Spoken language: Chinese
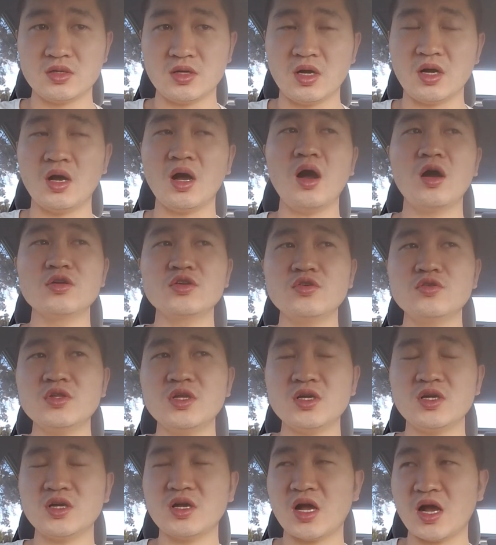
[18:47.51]
啊，澳洲
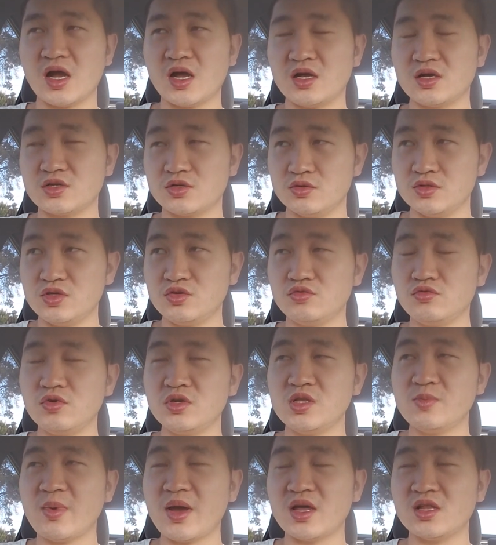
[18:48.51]
的卡手机，如果
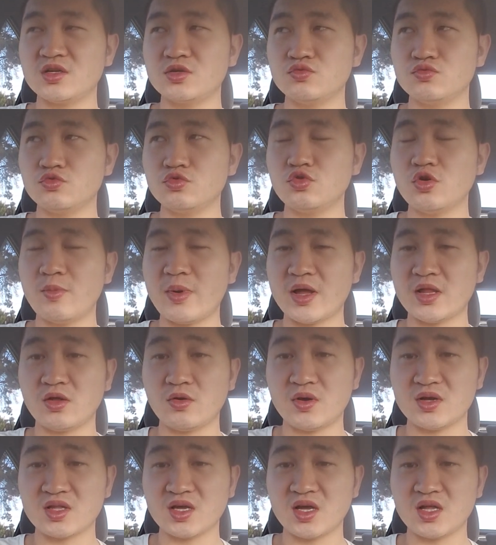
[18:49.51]
你买的是无锁版的
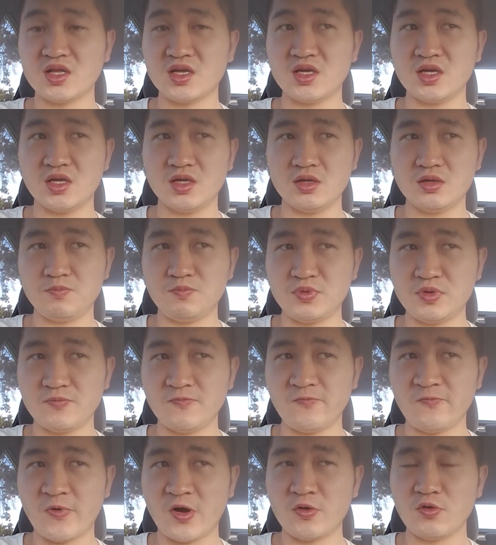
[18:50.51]
话，它的
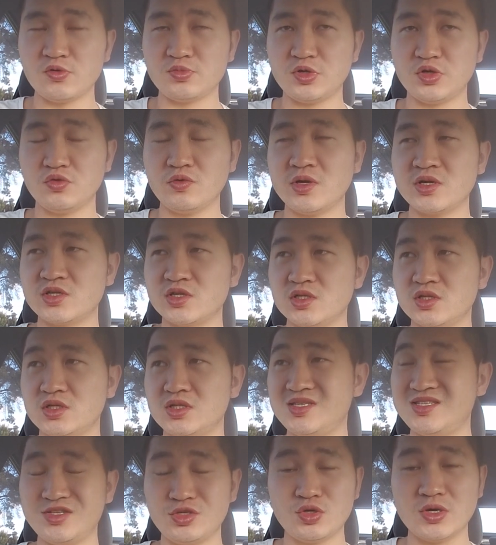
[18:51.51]
网络频段是
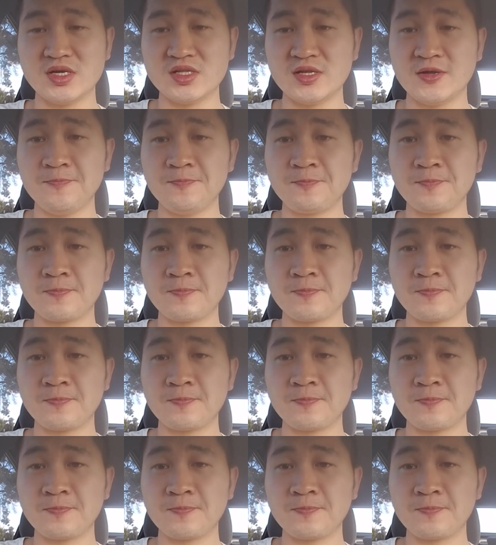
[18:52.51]
齐全的，